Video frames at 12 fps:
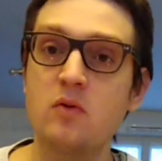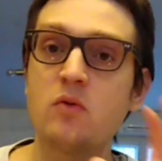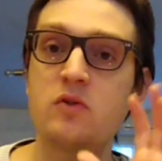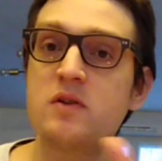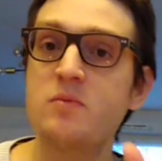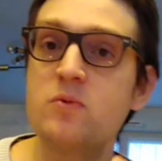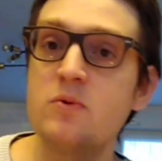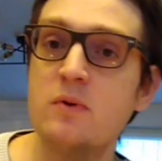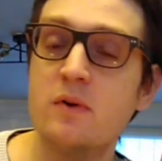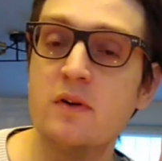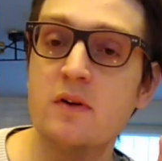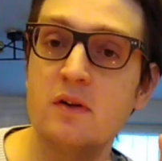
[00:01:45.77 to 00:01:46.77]
Au
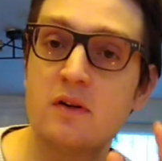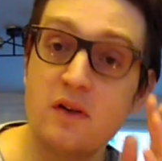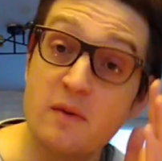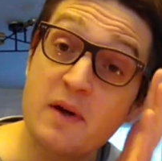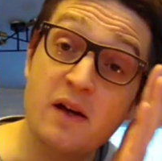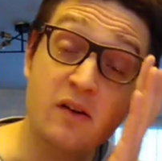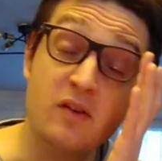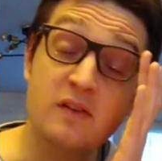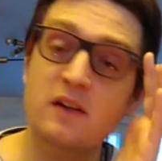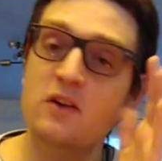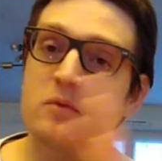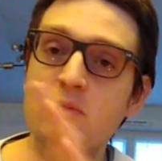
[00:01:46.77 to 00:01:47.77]
début, euh, eh ben,
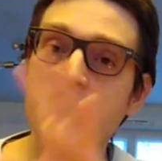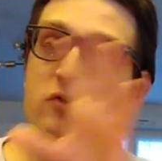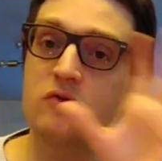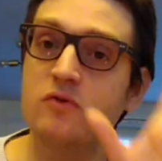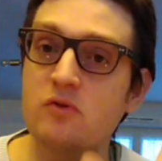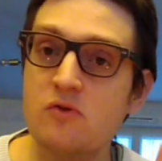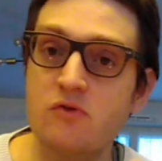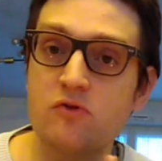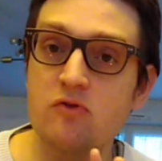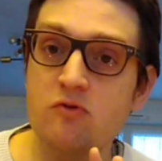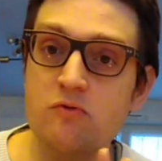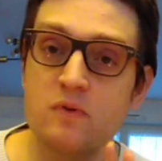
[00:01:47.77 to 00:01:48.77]
ça commence, euh,
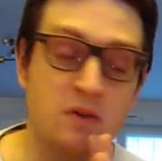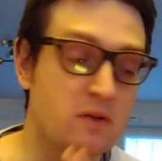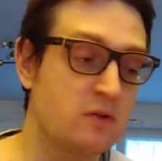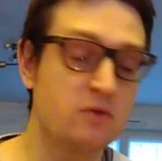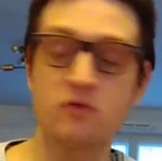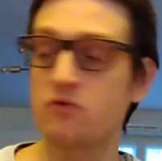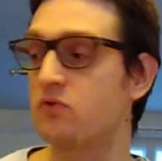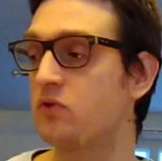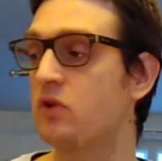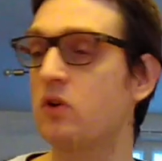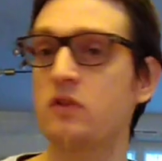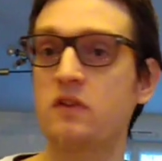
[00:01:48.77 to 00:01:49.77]
je suis dans une
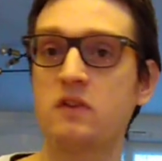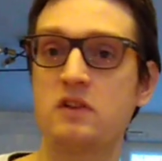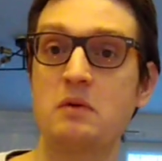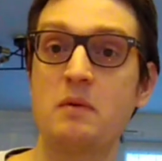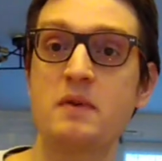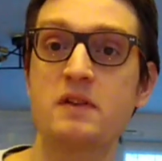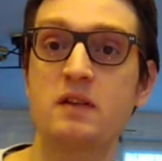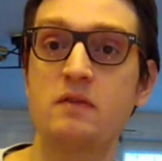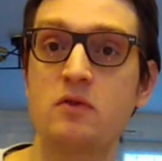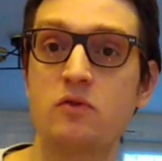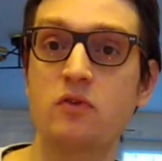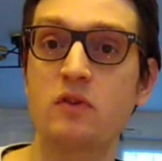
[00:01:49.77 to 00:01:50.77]
grotte, j'aimerais bien
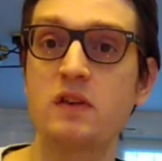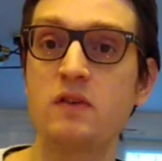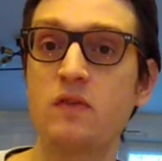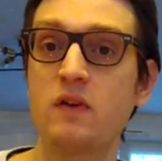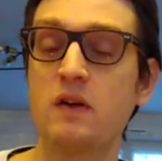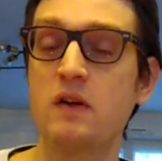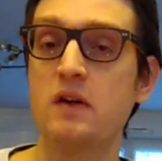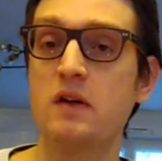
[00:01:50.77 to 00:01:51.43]
savoir le temps qu'il fait.